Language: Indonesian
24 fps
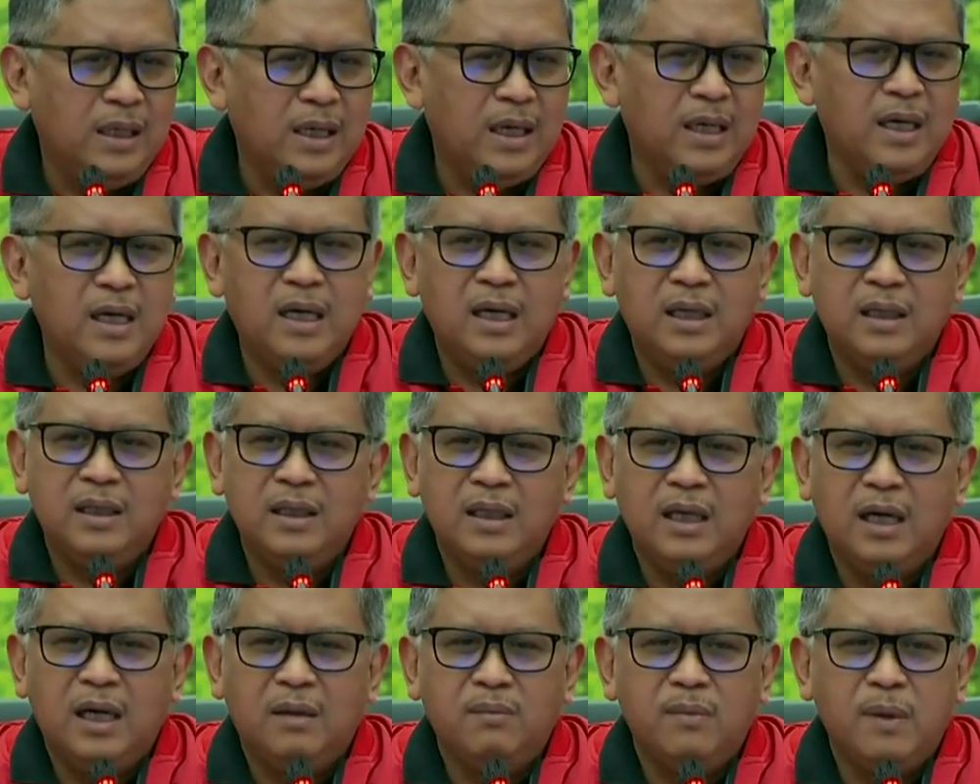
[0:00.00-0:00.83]

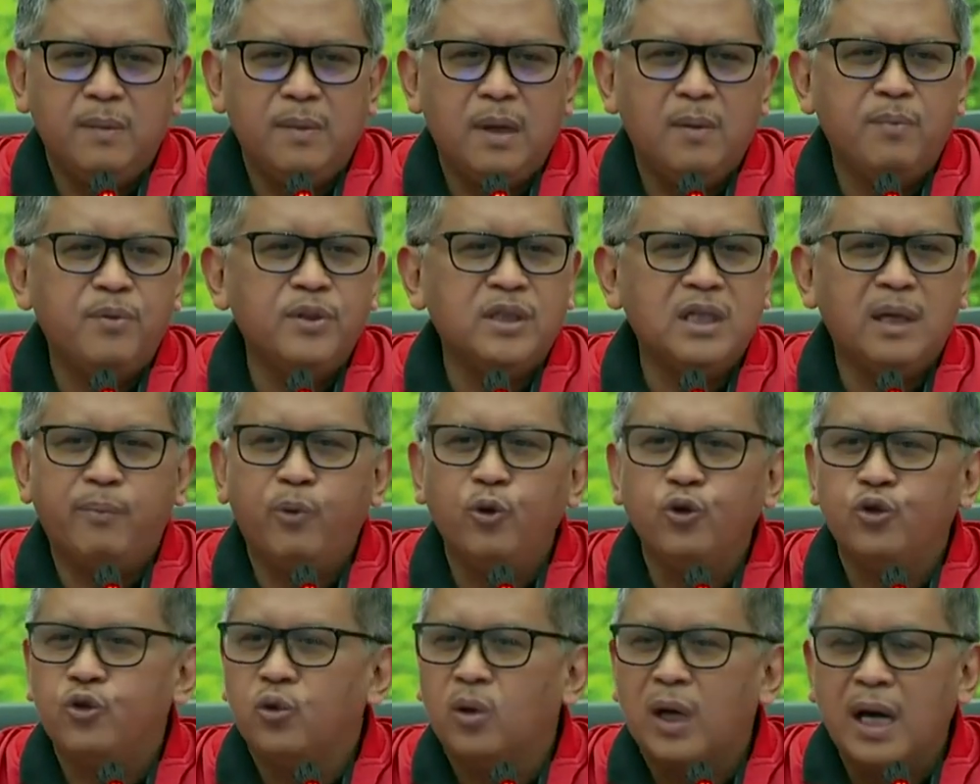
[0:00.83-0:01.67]
karena yang memang bisa
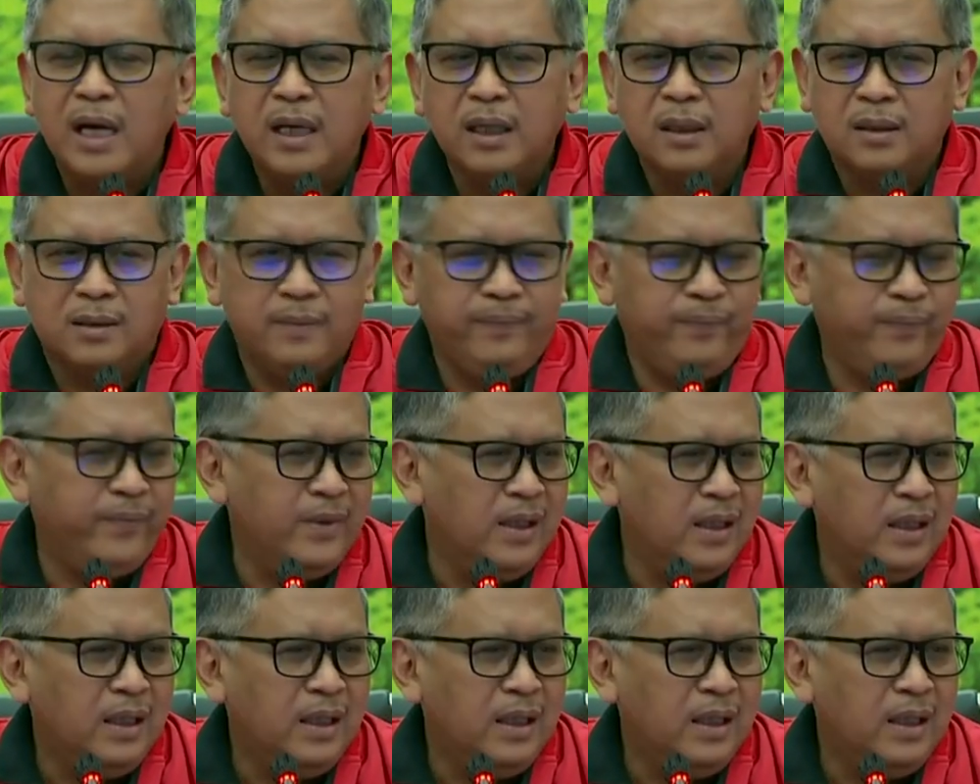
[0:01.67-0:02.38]
berusukan